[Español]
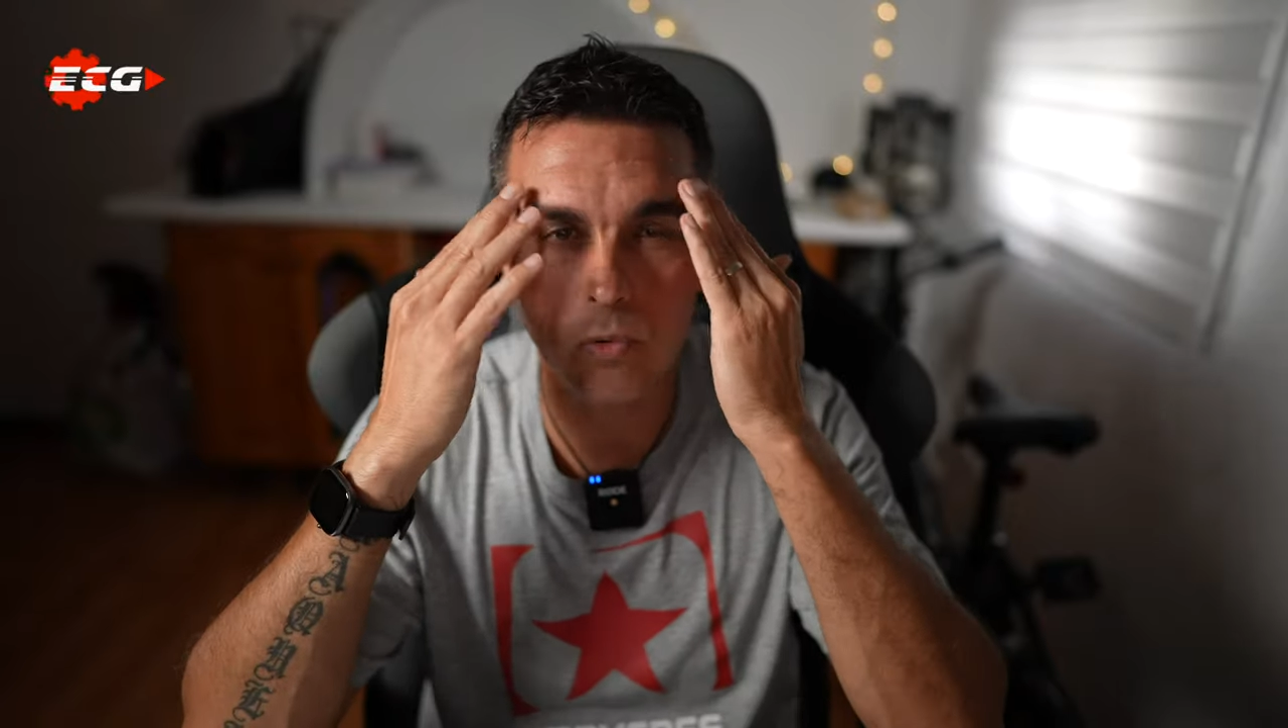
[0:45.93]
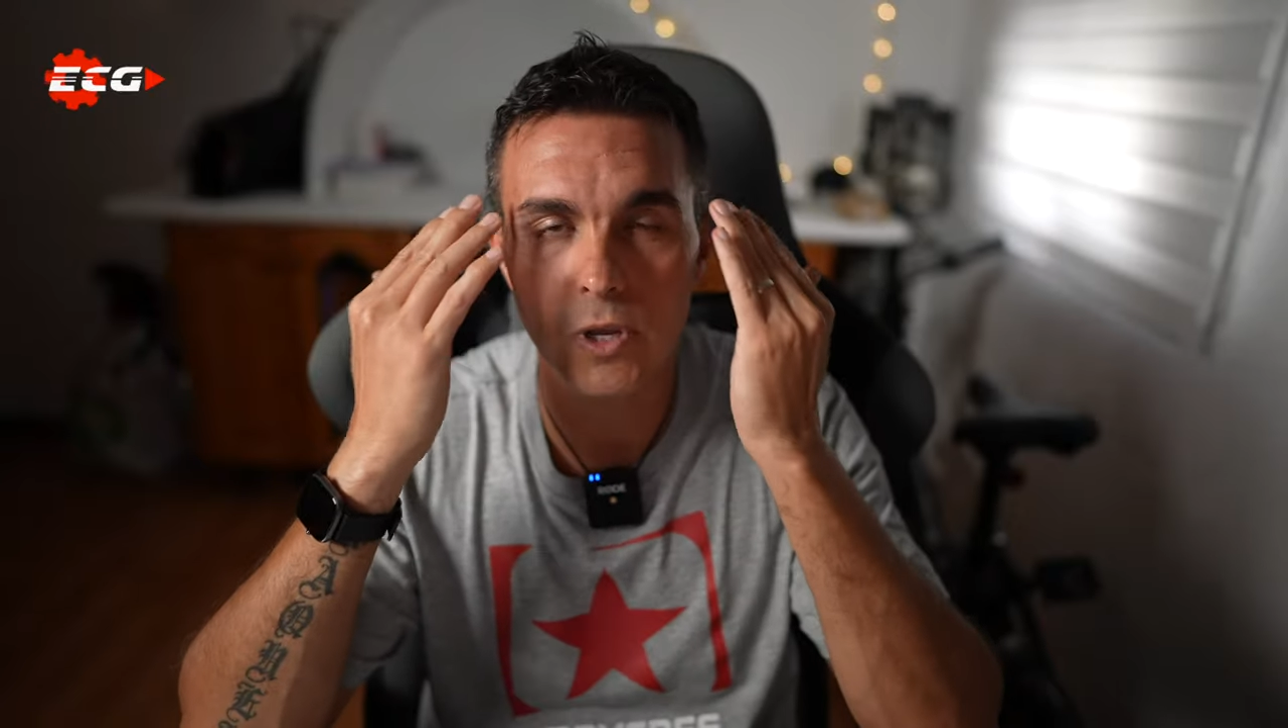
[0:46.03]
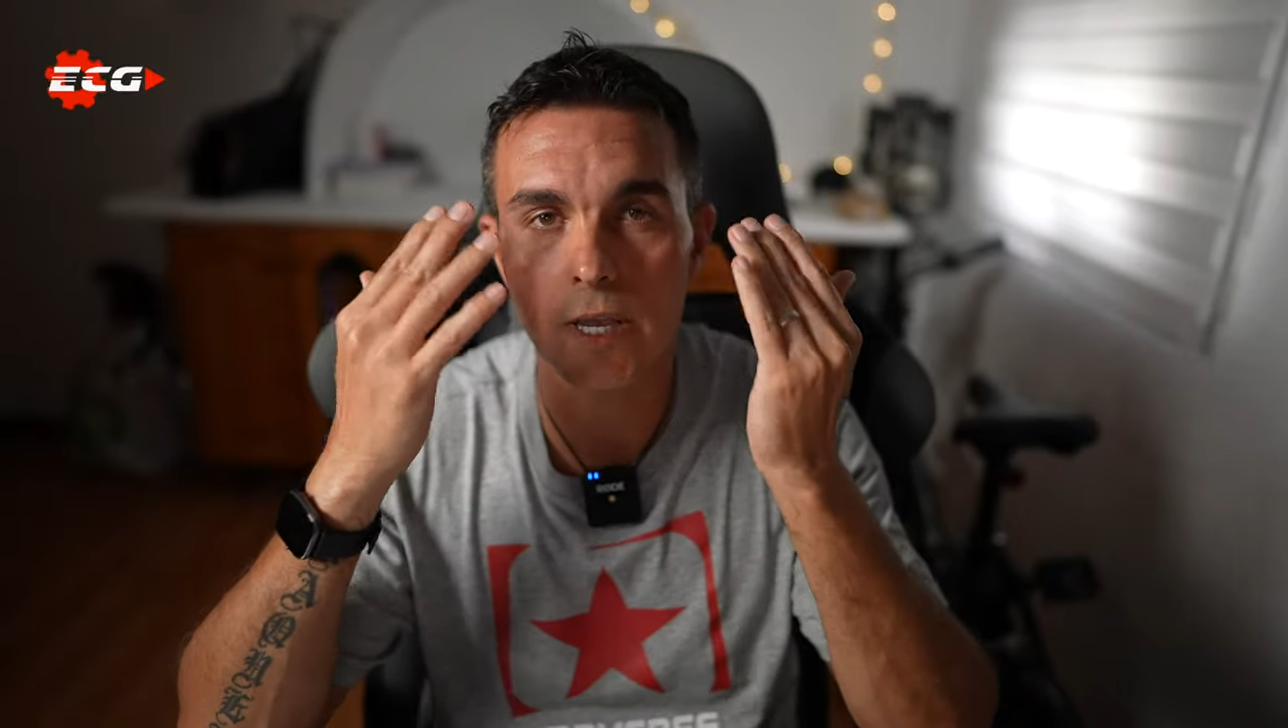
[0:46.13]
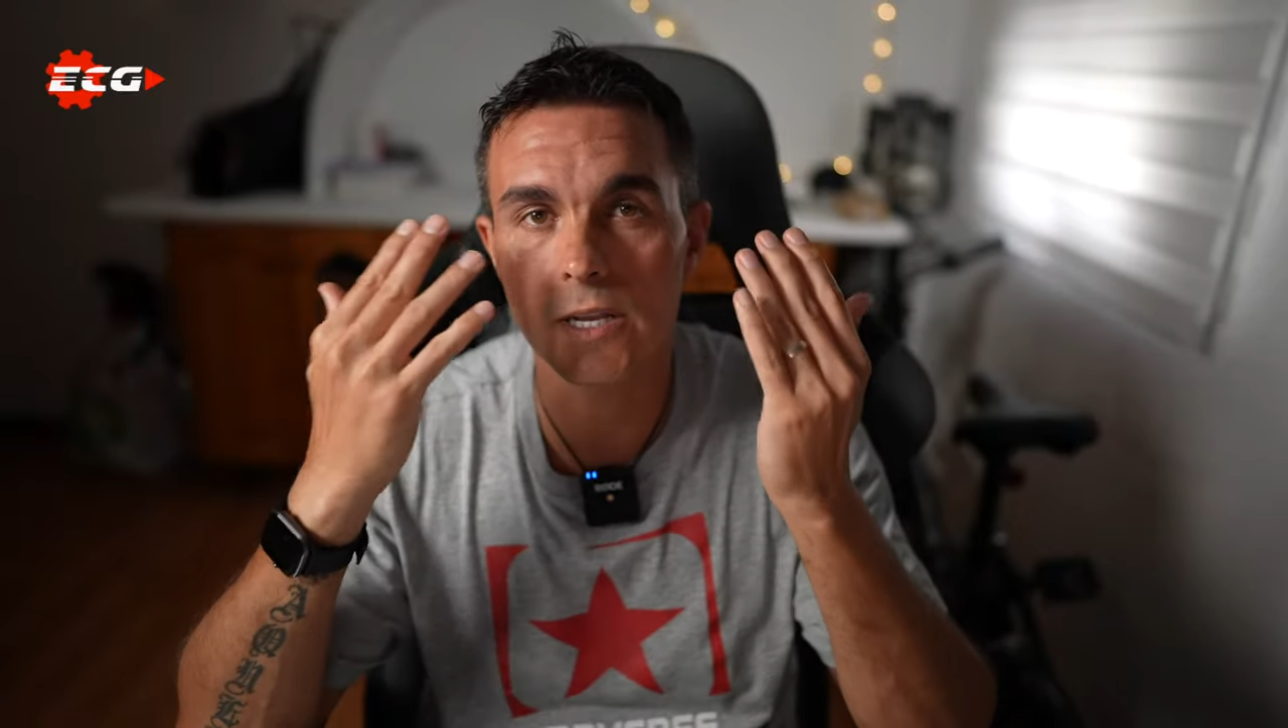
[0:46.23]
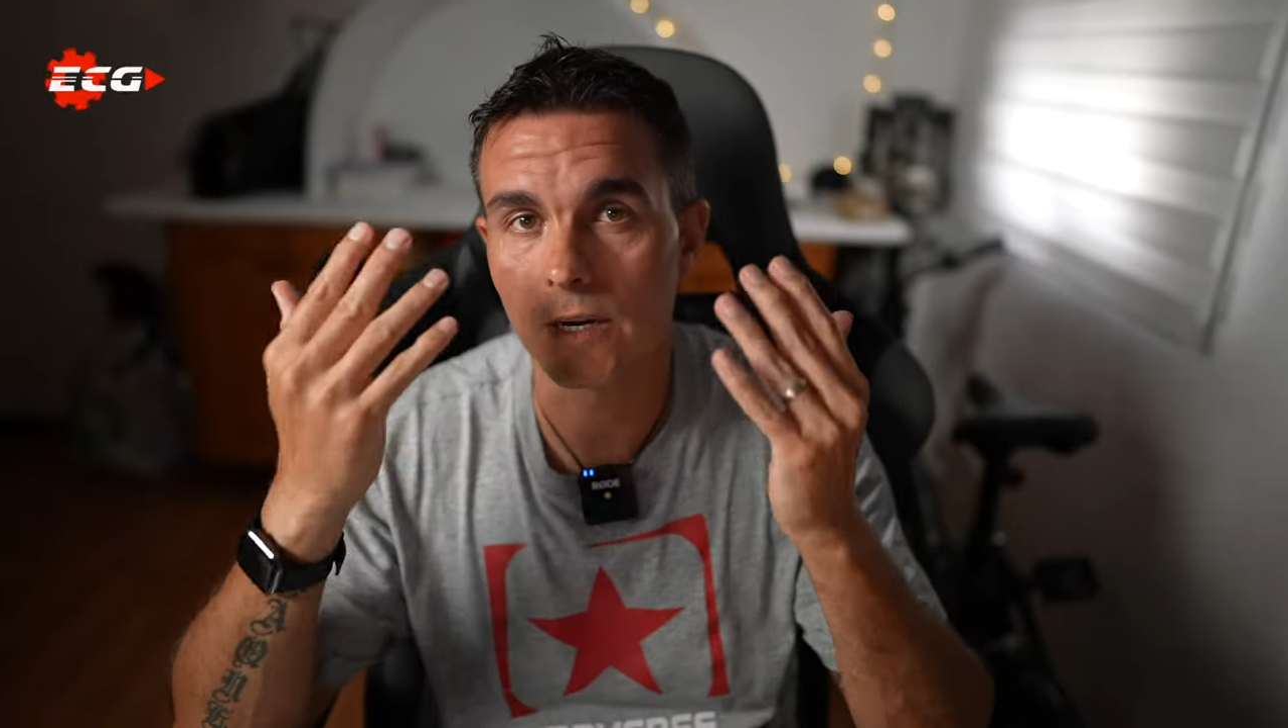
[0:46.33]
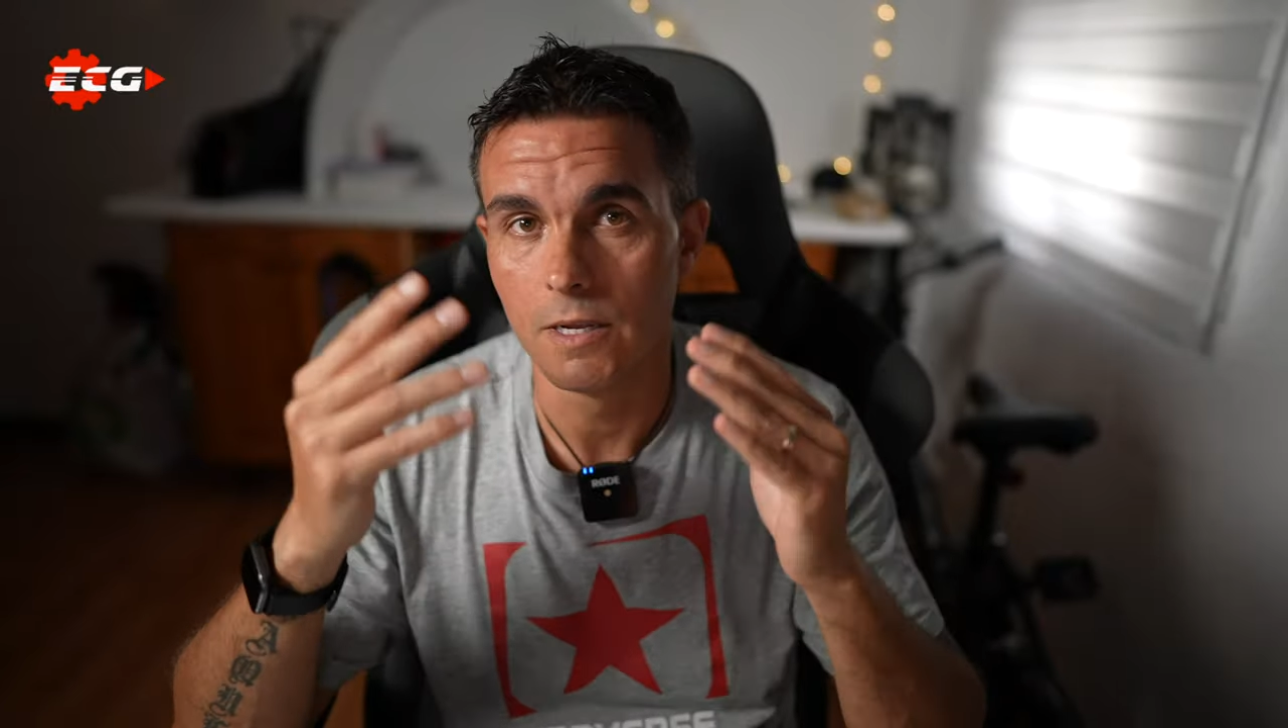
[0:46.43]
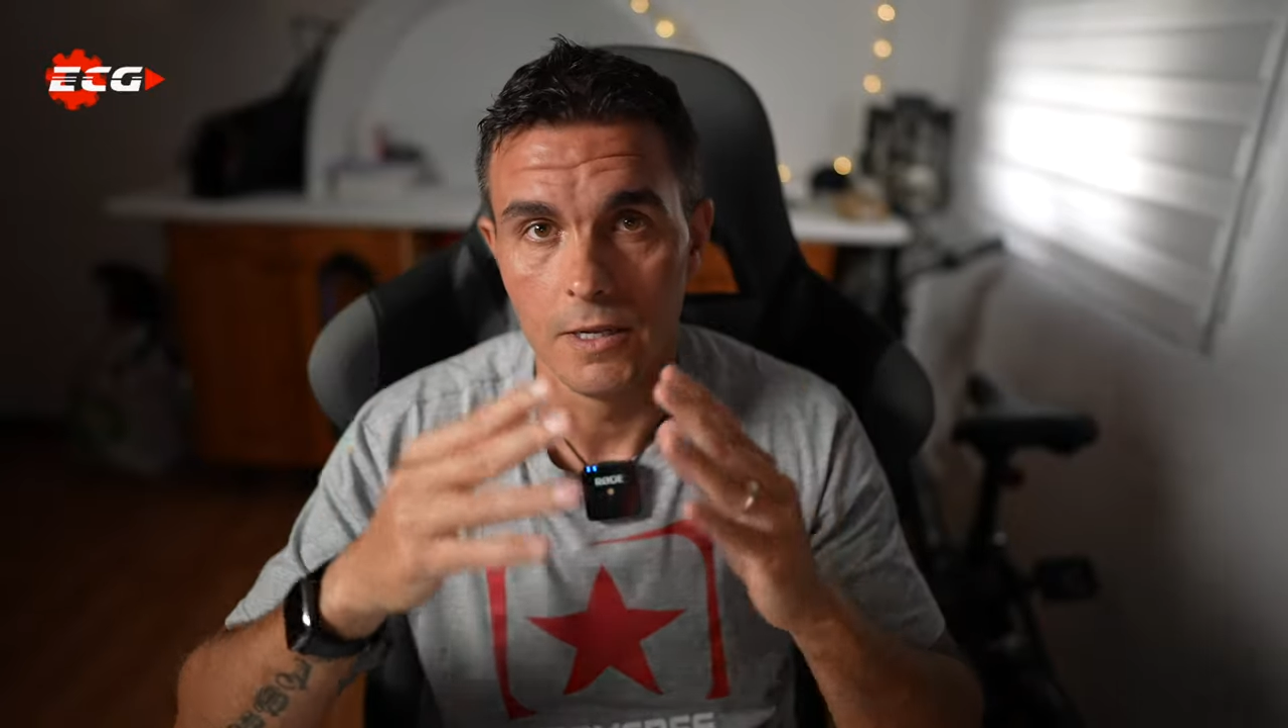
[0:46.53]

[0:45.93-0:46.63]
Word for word: voy a ir